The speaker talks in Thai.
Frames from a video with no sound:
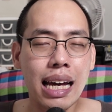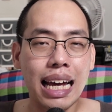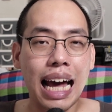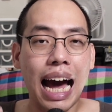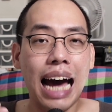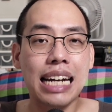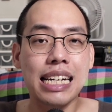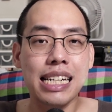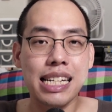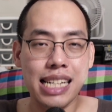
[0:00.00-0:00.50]

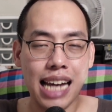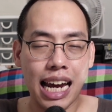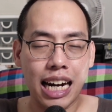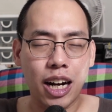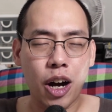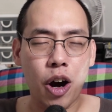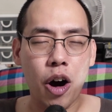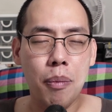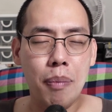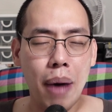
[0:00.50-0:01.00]
การสั่น
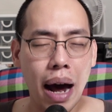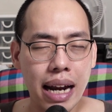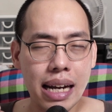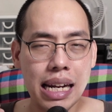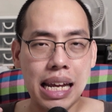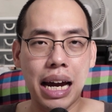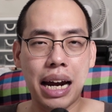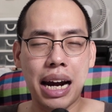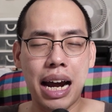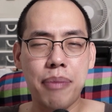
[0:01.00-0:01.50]
ของมัน
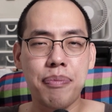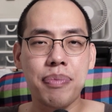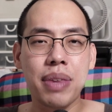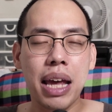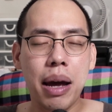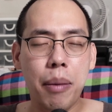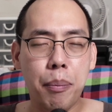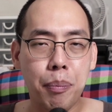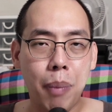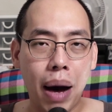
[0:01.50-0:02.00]
เนี่ยครับ
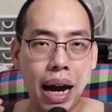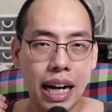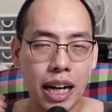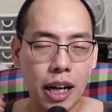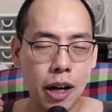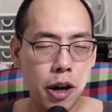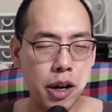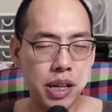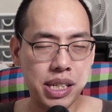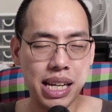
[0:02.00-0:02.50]
มัน
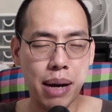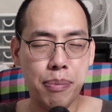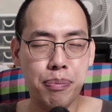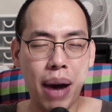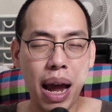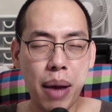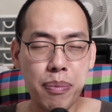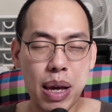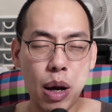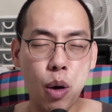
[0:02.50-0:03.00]
ก็จะ
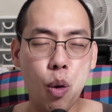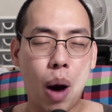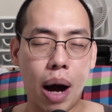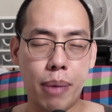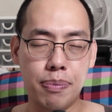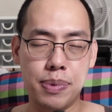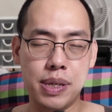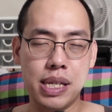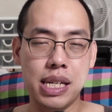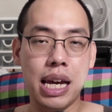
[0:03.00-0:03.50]
ไม่มีควา
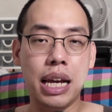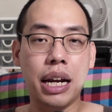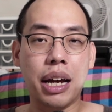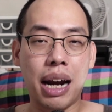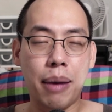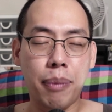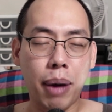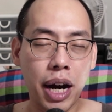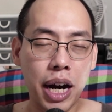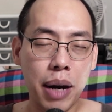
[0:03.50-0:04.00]
มเพี้ยนค
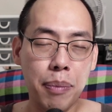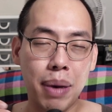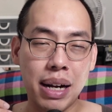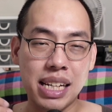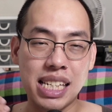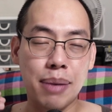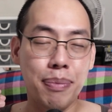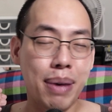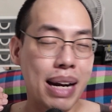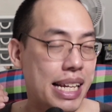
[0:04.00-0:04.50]
รับคือมัน
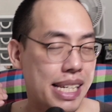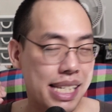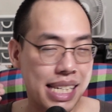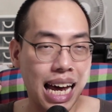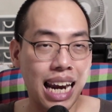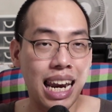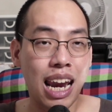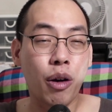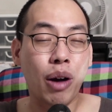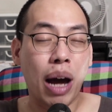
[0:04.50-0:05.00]
จะไม่ได้
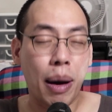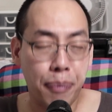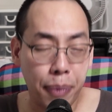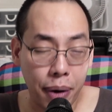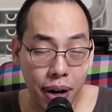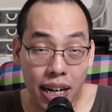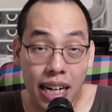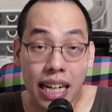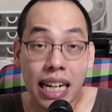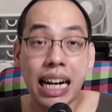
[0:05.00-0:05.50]
สั่นแล้วกับพ
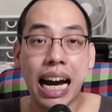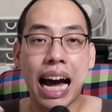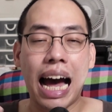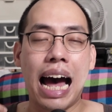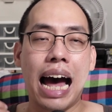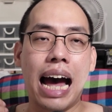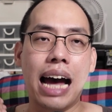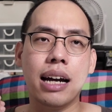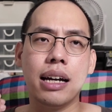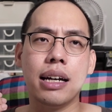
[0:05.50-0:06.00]
รือ
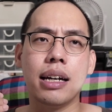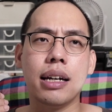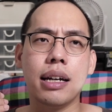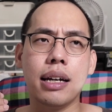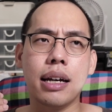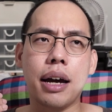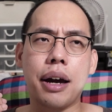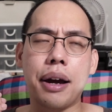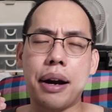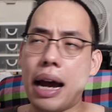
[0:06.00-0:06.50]
ค้าง
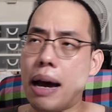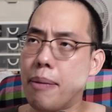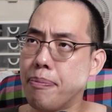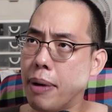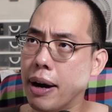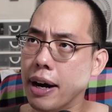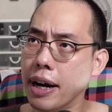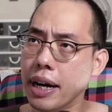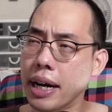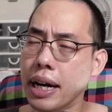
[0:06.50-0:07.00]
กระ
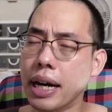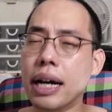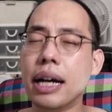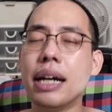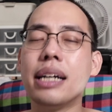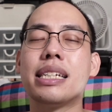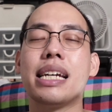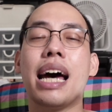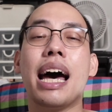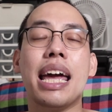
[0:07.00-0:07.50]
พือ
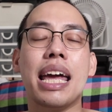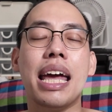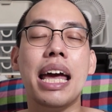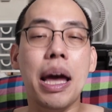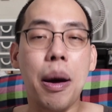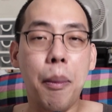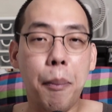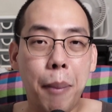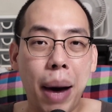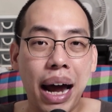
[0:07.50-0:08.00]
ใช่
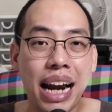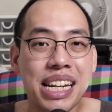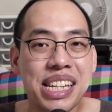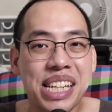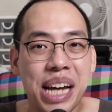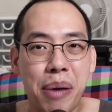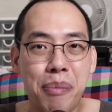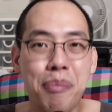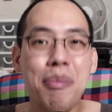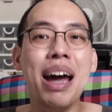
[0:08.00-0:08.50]
มัน
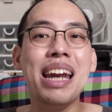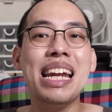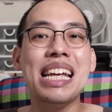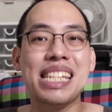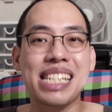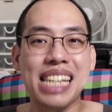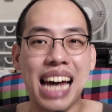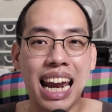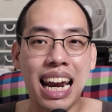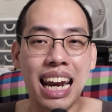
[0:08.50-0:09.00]
จะไม่ได้
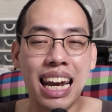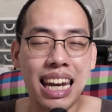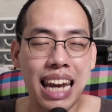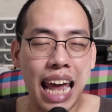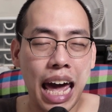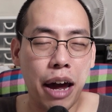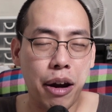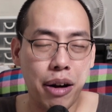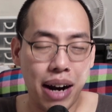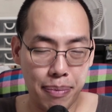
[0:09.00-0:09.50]
สั่น
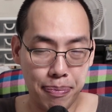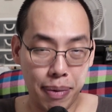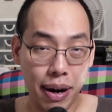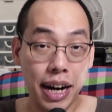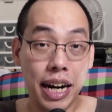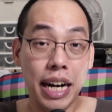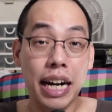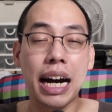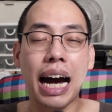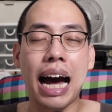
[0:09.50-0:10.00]
และกระ
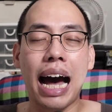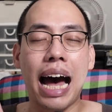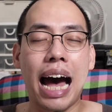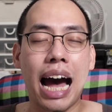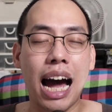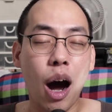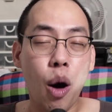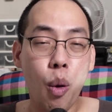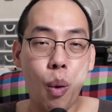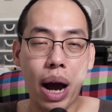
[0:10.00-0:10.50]
พือค้าง
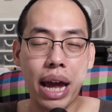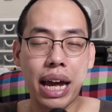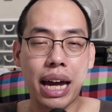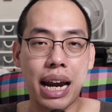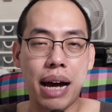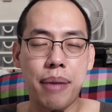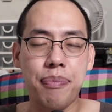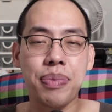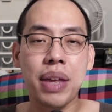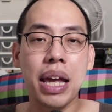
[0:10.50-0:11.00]
เอาไว้ค
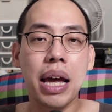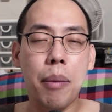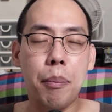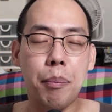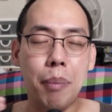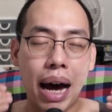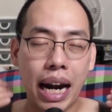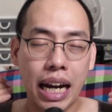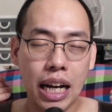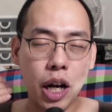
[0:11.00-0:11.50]
รับ
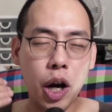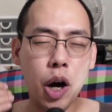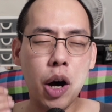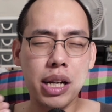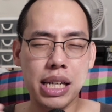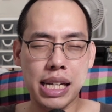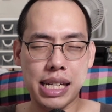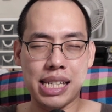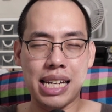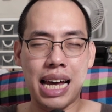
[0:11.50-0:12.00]
มันก็
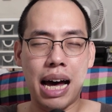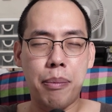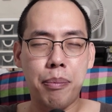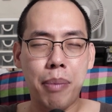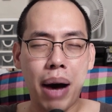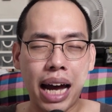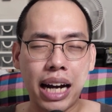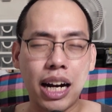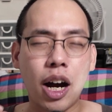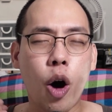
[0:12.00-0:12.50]
จะสา
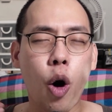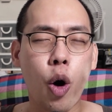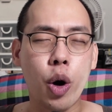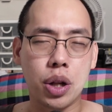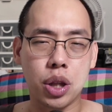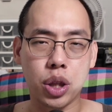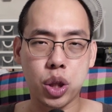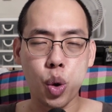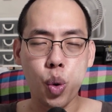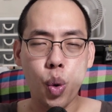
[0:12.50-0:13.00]
มารถหด
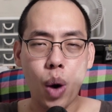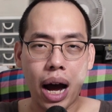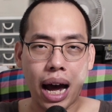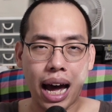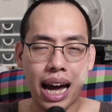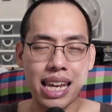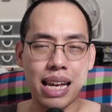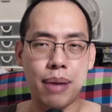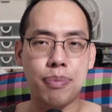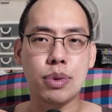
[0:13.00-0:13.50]
ตัวข
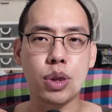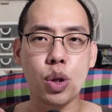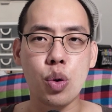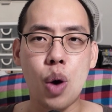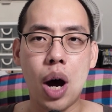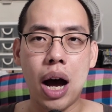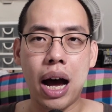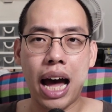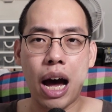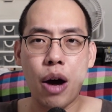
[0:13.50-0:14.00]
ยับตั
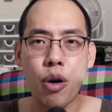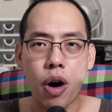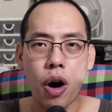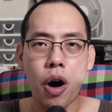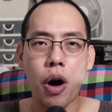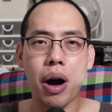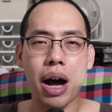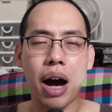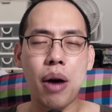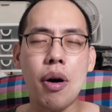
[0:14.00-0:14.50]
วเข้าอ
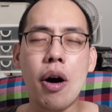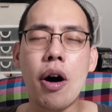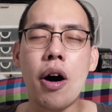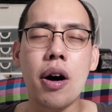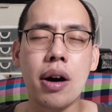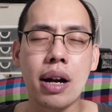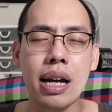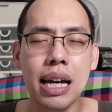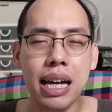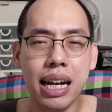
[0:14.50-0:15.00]
อกเข้าออ
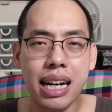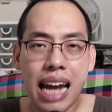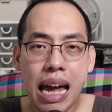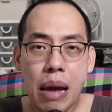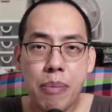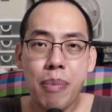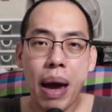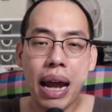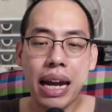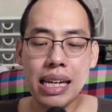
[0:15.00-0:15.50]
กได้
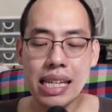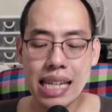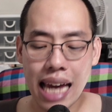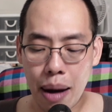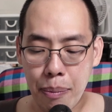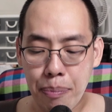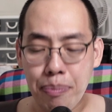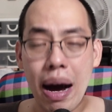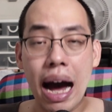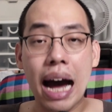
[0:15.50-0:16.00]
แม่น
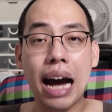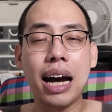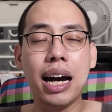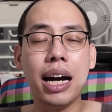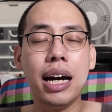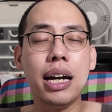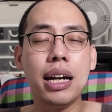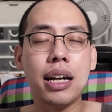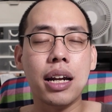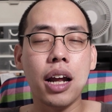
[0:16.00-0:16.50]
ยำมาก
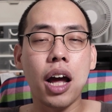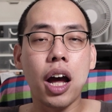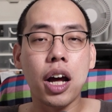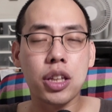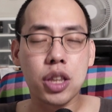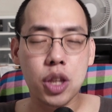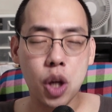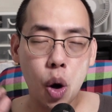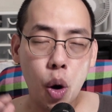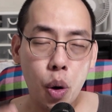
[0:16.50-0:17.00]
ขึ้น
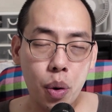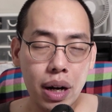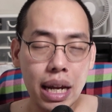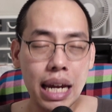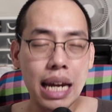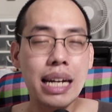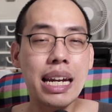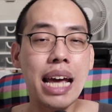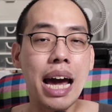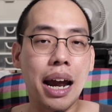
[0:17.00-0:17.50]
ตรง
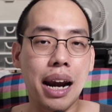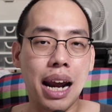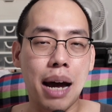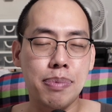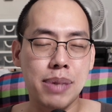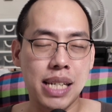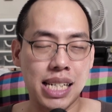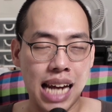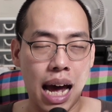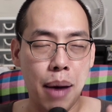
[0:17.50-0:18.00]
นี้เนี่ยครับ
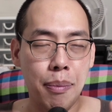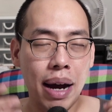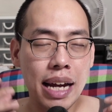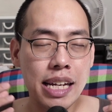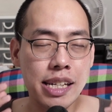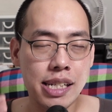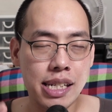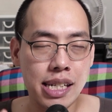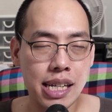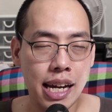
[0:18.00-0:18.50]
จะทำให้
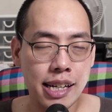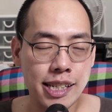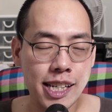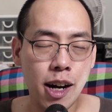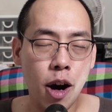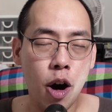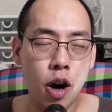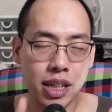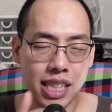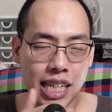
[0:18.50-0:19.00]
เสียงที่
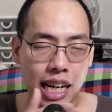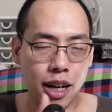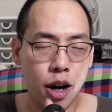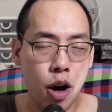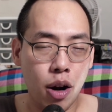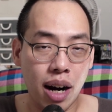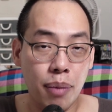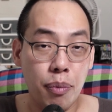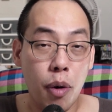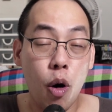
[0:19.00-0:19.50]
ออกจากดอ
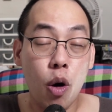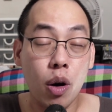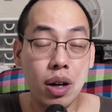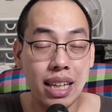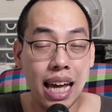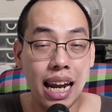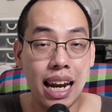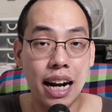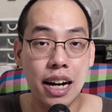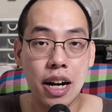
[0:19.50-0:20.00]
กลำโพง
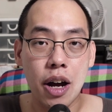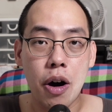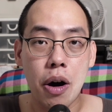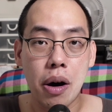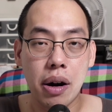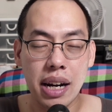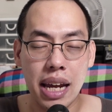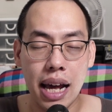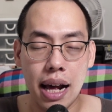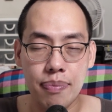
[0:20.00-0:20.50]
แต่ละดอก
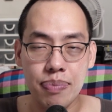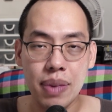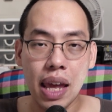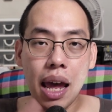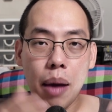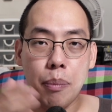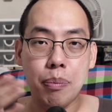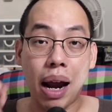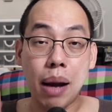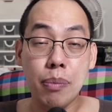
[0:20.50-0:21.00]
เนี่ย
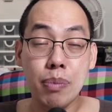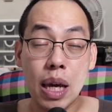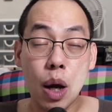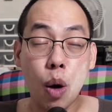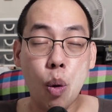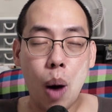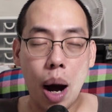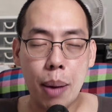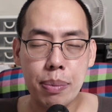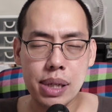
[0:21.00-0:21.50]
มันมี
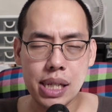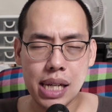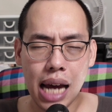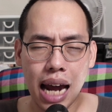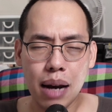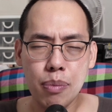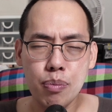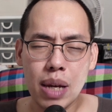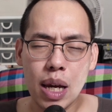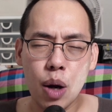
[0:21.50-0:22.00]
ความชั
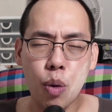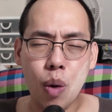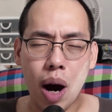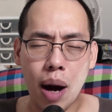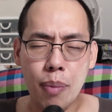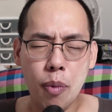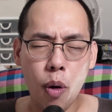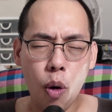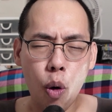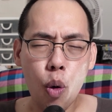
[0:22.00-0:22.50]
ดมีควา
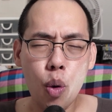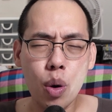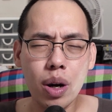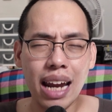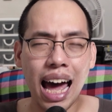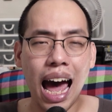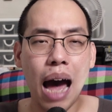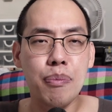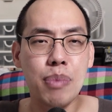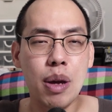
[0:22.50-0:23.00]
มพุ่งห
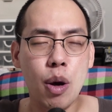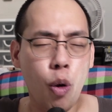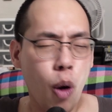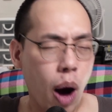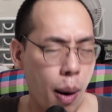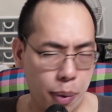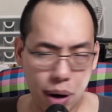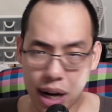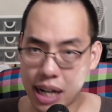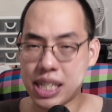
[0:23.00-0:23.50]
น้ามีค
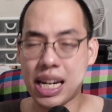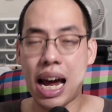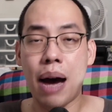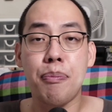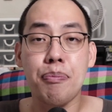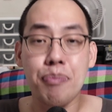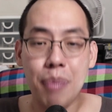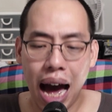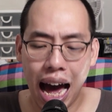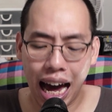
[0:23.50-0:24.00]
วามกระชับ
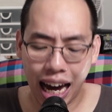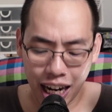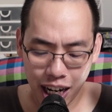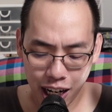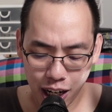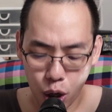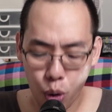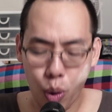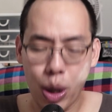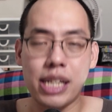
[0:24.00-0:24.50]
มากขึ้
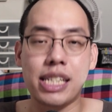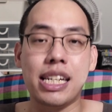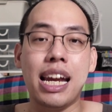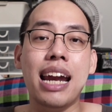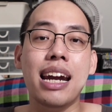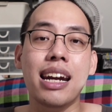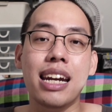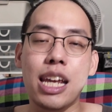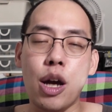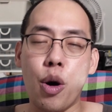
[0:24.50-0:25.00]
นด้วยเช่
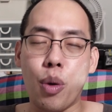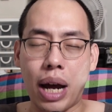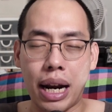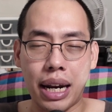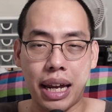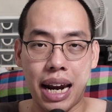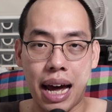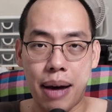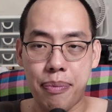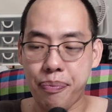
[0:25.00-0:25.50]
นเดียวกัน
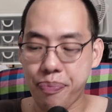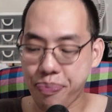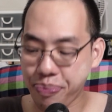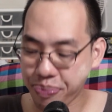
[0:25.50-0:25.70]
ครับ